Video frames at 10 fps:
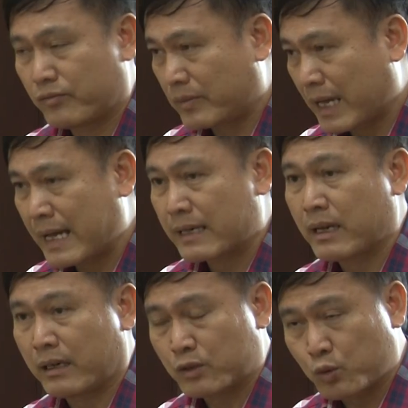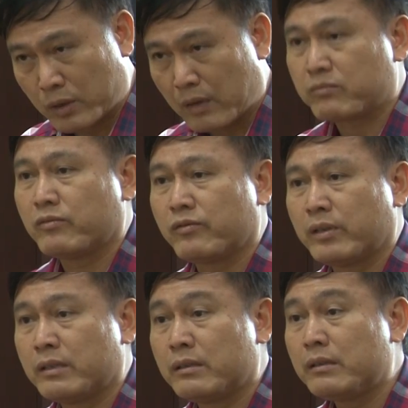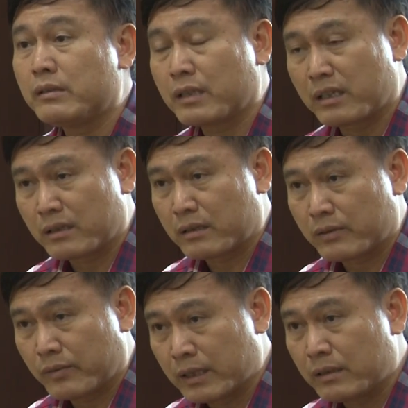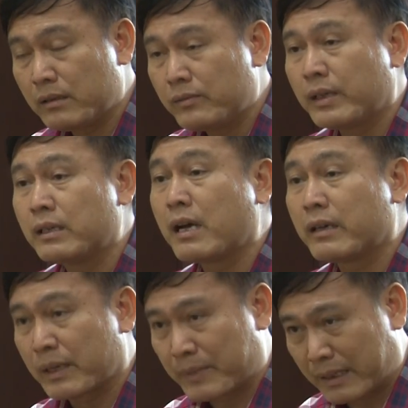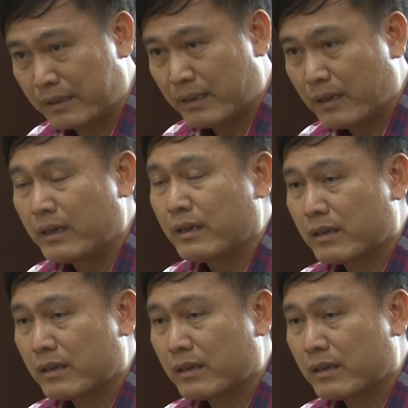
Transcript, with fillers: là để chủ động với tình với với thời điểm này vâng.